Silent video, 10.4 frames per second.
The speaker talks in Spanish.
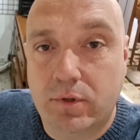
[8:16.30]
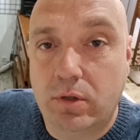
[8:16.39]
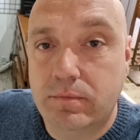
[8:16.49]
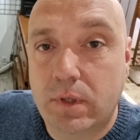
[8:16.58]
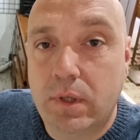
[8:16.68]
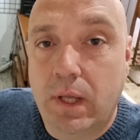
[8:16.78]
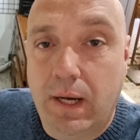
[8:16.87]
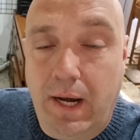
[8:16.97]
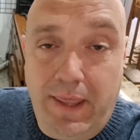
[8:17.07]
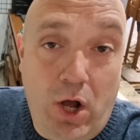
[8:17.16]
¿no?
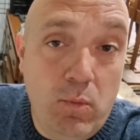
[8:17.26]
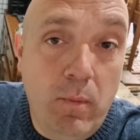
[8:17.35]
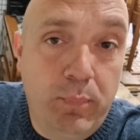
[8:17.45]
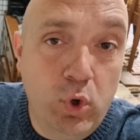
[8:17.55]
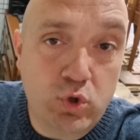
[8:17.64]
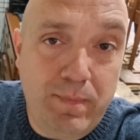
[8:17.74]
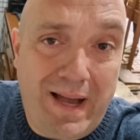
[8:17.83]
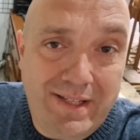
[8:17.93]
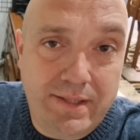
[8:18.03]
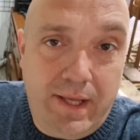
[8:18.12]
Le da como un plus
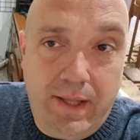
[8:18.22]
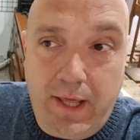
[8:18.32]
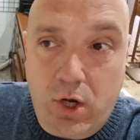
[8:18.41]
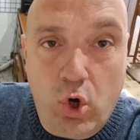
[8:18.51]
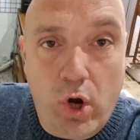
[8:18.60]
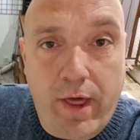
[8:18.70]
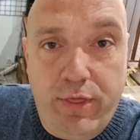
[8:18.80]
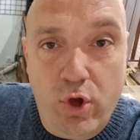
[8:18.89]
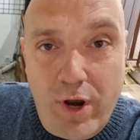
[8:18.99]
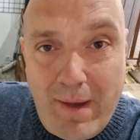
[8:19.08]
más de, de
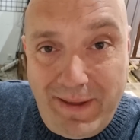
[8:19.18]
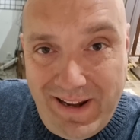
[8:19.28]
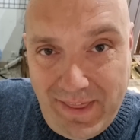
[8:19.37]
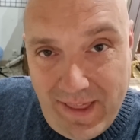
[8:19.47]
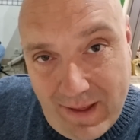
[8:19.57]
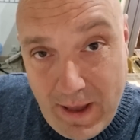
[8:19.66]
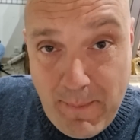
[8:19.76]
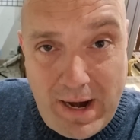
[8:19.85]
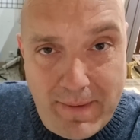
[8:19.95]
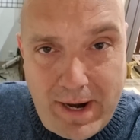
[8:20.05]
coleccionabilidad,
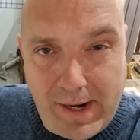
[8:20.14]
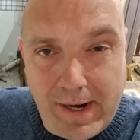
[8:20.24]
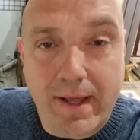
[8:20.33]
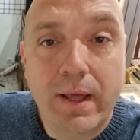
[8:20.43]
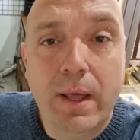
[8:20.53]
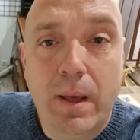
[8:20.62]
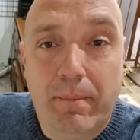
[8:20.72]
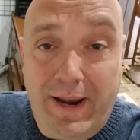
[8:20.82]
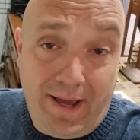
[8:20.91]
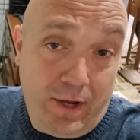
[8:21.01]
vaya palabra rara,
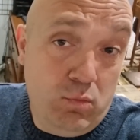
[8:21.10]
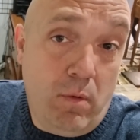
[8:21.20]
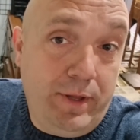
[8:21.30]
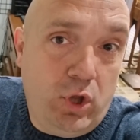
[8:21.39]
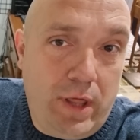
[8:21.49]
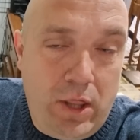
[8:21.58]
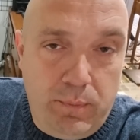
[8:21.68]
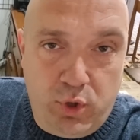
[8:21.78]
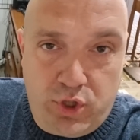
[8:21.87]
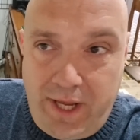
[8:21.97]
para que en un momento
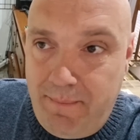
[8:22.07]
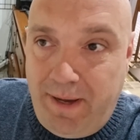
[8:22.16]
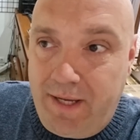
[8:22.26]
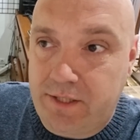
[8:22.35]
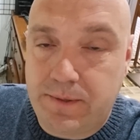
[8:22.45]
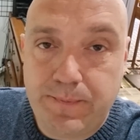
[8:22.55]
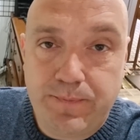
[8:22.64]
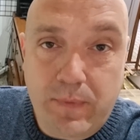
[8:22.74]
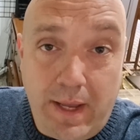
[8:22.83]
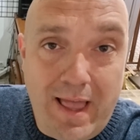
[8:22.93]
dado pues sea más
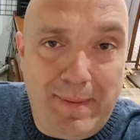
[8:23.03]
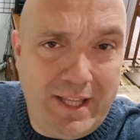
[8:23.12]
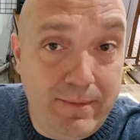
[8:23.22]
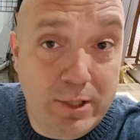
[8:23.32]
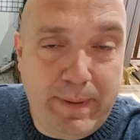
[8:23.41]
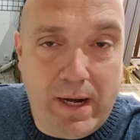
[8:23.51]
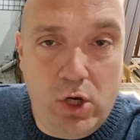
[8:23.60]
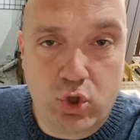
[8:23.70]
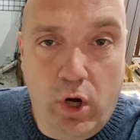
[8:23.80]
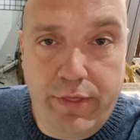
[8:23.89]
llamativas para
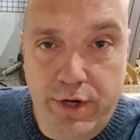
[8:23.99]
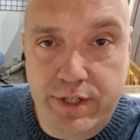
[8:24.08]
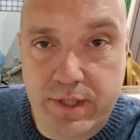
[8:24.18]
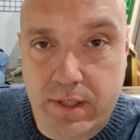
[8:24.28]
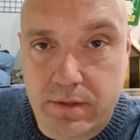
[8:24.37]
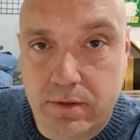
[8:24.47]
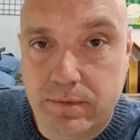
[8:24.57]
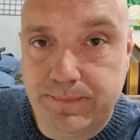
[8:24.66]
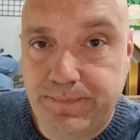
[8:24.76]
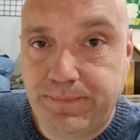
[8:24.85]
los coleccionistas, ¿no?
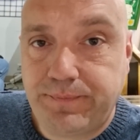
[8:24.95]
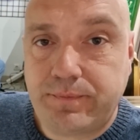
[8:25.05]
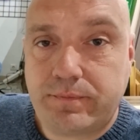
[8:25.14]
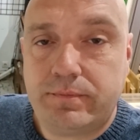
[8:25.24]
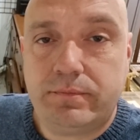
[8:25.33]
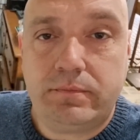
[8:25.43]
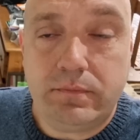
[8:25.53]
La poca tirada.